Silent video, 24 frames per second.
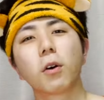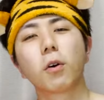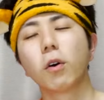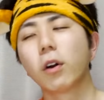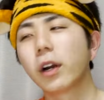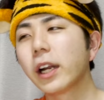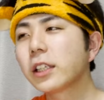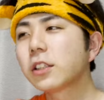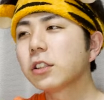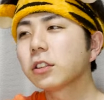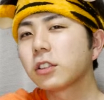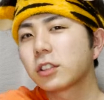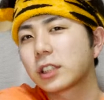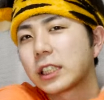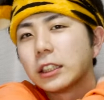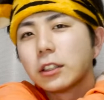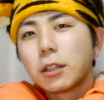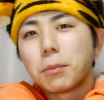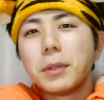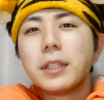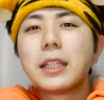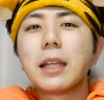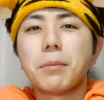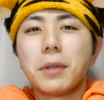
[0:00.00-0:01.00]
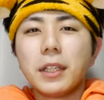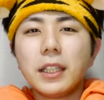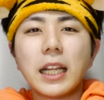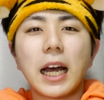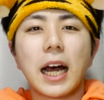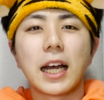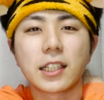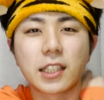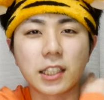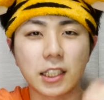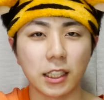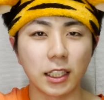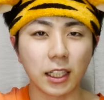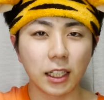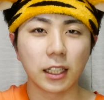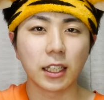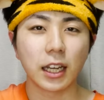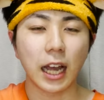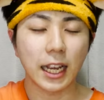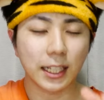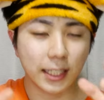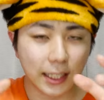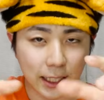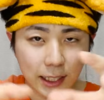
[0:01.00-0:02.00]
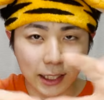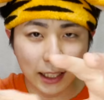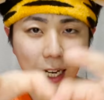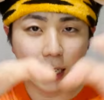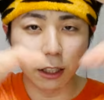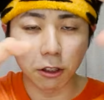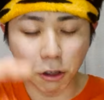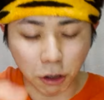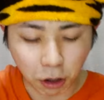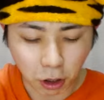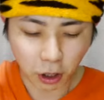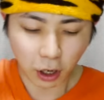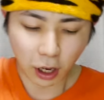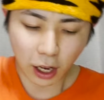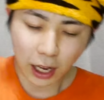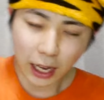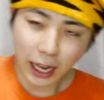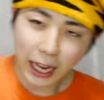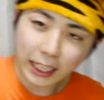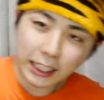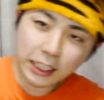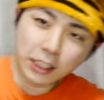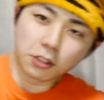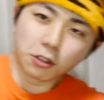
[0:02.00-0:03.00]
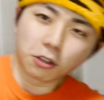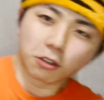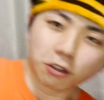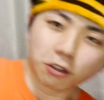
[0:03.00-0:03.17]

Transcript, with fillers: これちょっとちゃんと見てみんな足、足、あの、足を